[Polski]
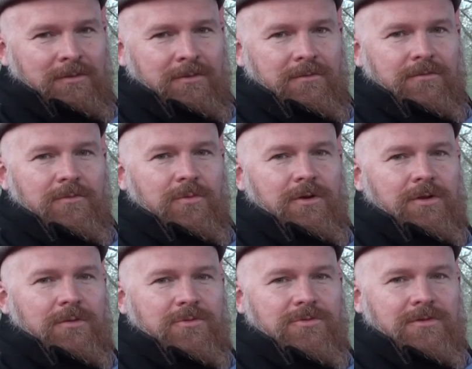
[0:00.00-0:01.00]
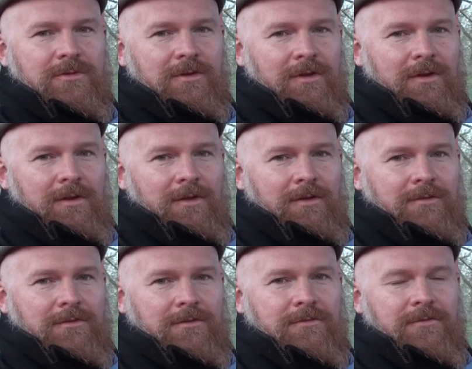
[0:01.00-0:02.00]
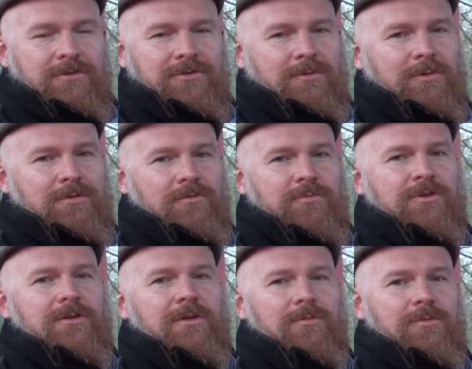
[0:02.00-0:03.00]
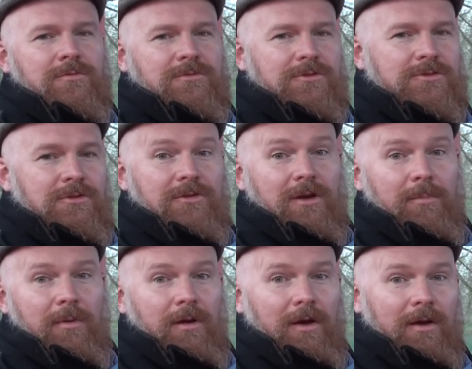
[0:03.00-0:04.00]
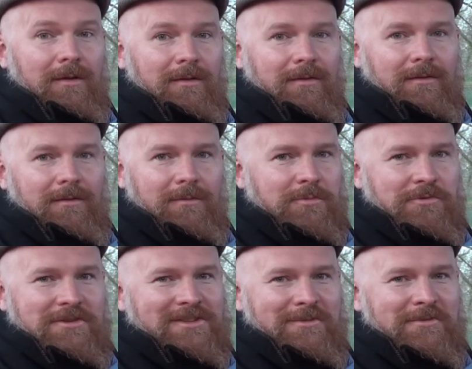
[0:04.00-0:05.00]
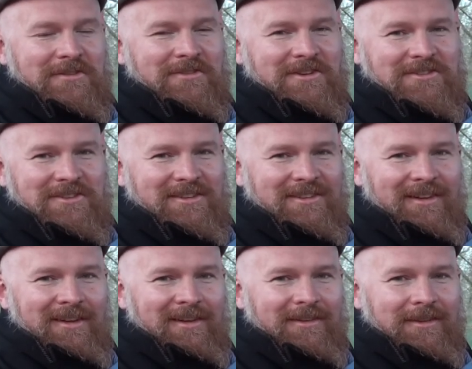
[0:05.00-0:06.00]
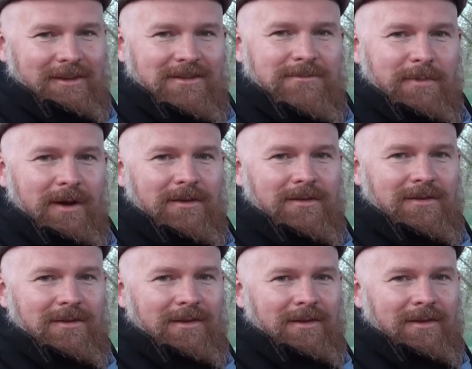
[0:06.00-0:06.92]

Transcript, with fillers: który wyłaniał się 200 metrów przede mną ze środka pola. Było niesamowite wrażenie, tak jak z bajki.